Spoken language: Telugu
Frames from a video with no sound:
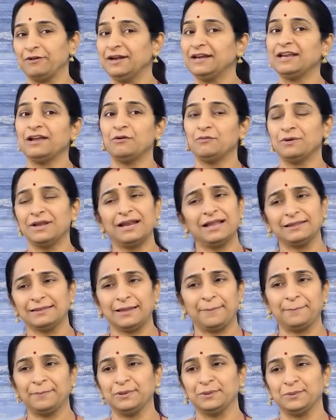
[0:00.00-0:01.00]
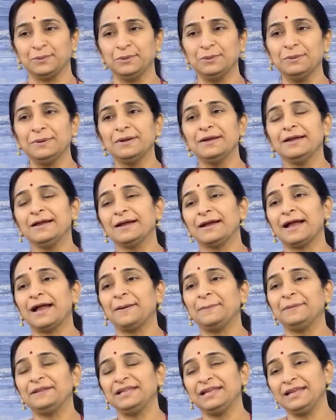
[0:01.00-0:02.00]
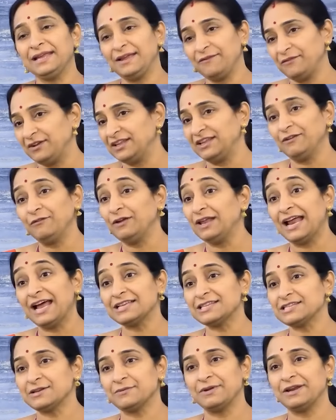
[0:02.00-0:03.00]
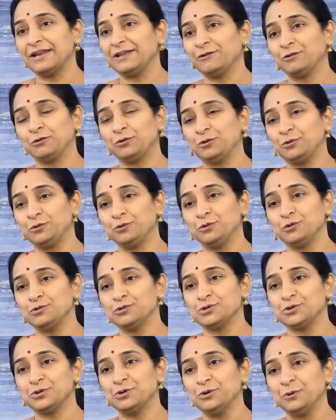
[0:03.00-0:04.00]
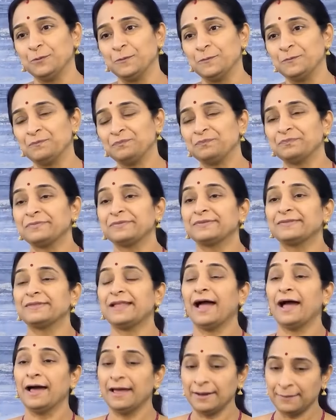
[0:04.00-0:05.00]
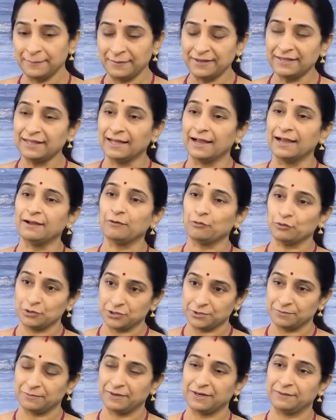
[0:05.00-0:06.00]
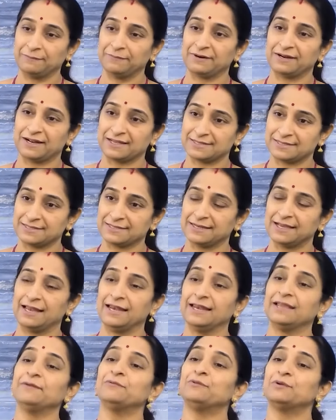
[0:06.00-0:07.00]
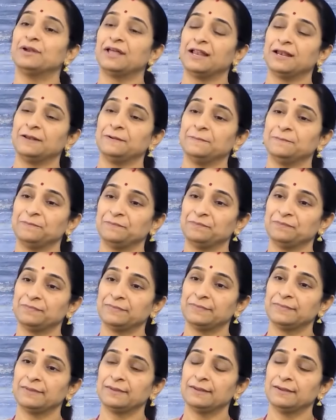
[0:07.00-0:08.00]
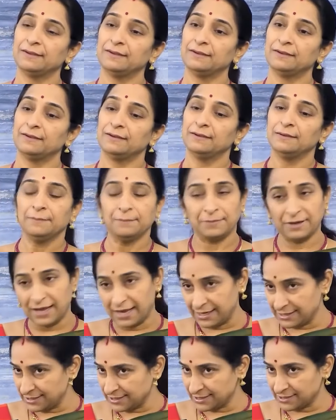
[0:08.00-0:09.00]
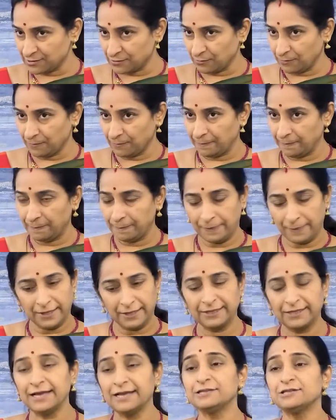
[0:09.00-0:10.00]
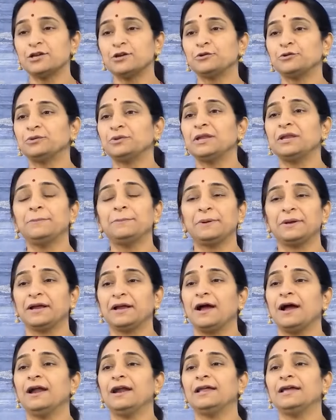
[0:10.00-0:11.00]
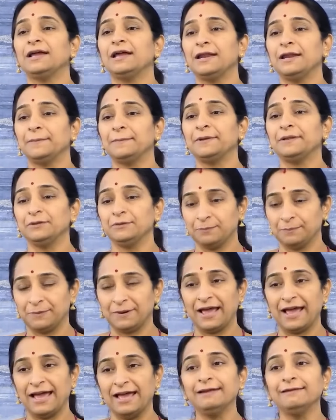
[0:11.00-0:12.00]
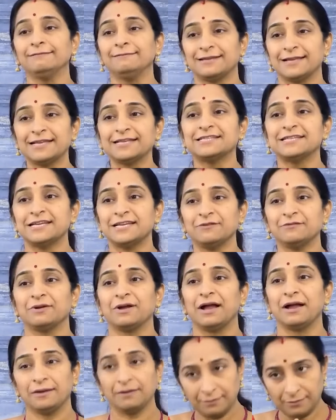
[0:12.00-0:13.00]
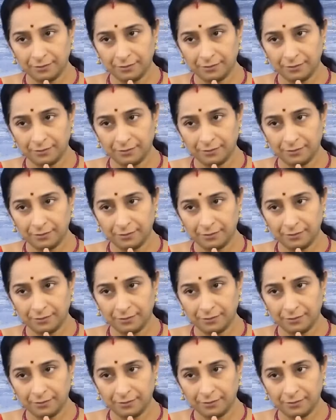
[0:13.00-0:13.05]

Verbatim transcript: డెఫినెట్గా ఉండాలి అది తప్పదు కాకపోతే ఈ విధి విలాసం అనేది ఒకటి ఉంటుంది చూడు దాని మీద కొంచెం మనం ట్రస్ట్ కలిగి ఉండాలి ప్లాన్ చేసుకో ఇదే జరుగుతుందని ప్రగాఢంగా నమ్మద్దు ప్లాన్ టెన్సిటివ్గా